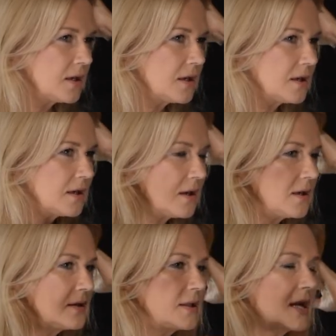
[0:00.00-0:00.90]

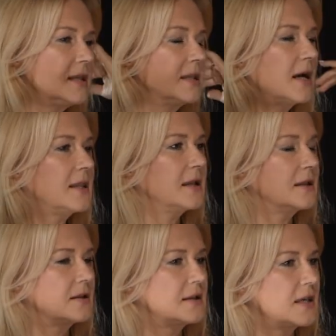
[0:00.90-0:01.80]
E, taki, ta, ta,
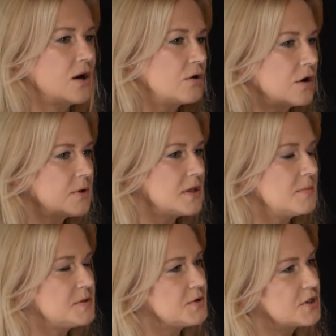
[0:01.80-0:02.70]
takie ogromne
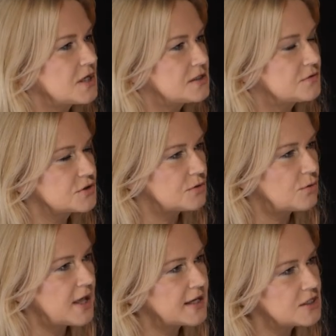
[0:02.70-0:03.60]
niebezpieczeństwo, że
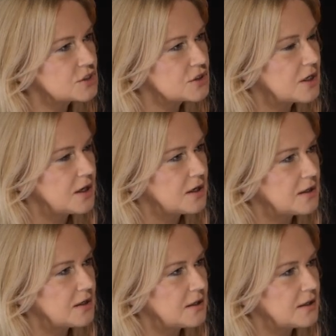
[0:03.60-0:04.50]
ulegniesz
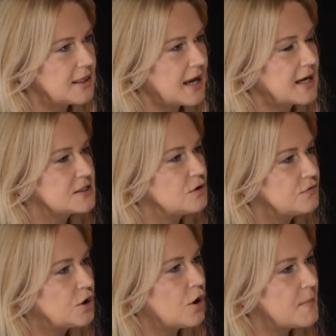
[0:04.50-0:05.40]
e,
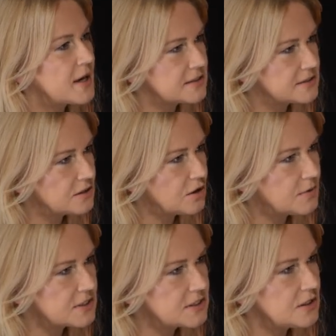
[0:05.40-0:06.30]
nakazowi komercji,
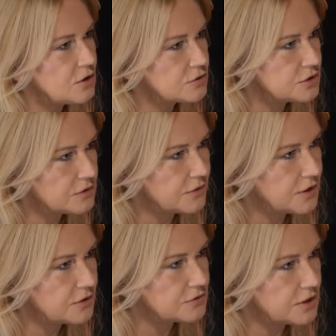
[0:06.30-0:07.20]
komercyjności
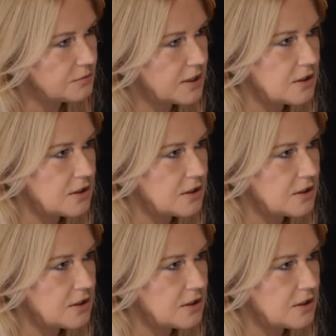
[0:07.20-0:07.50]
Twojego dzieła.